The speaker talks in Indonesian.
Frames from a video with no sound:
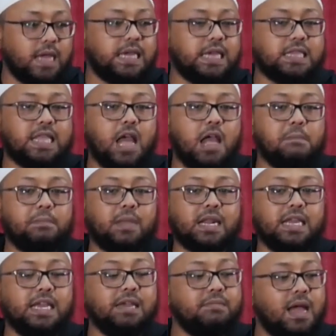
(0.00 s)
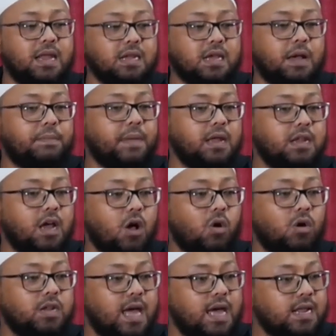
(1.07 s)
Kita beriman kepada
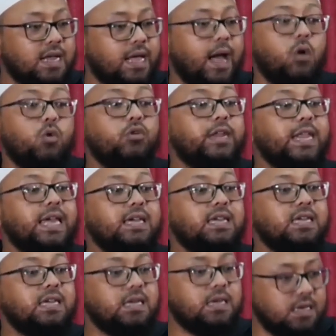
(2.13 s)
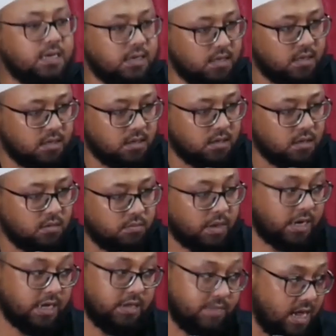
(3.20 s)
qadar kauni.
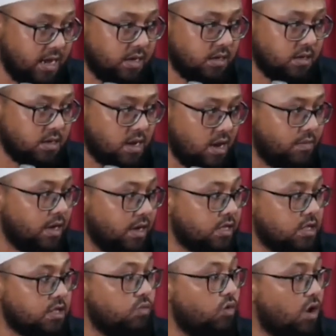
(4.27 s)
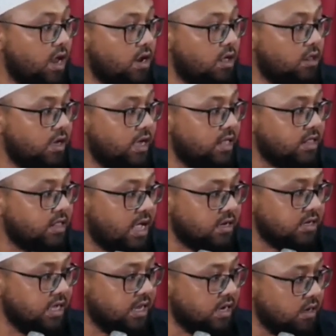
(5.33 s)
Beriman dalam artian semua hal Allah yang
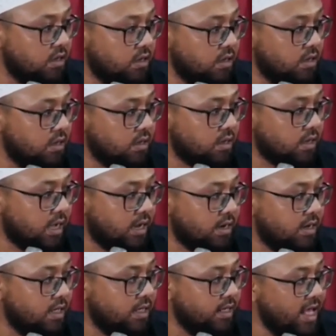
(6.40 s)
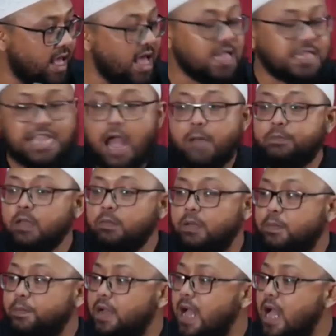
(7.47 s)
takdir. Kan. Tapi
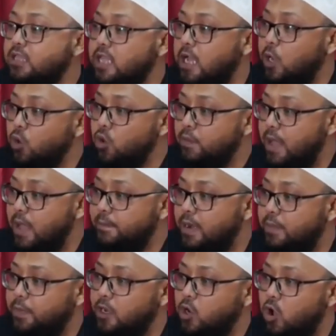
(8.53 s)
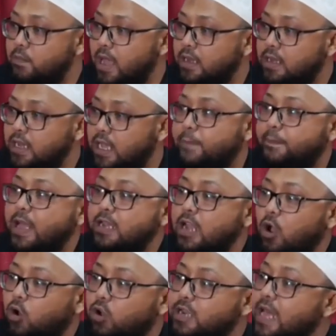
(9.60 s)
berpegang teguh mah berpedoman
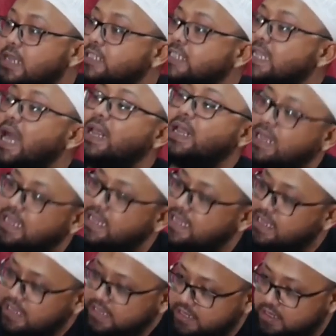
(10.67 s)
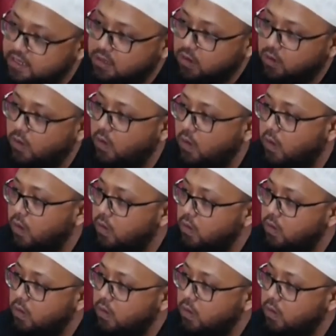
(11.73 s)
kepada qadar syar'i. No.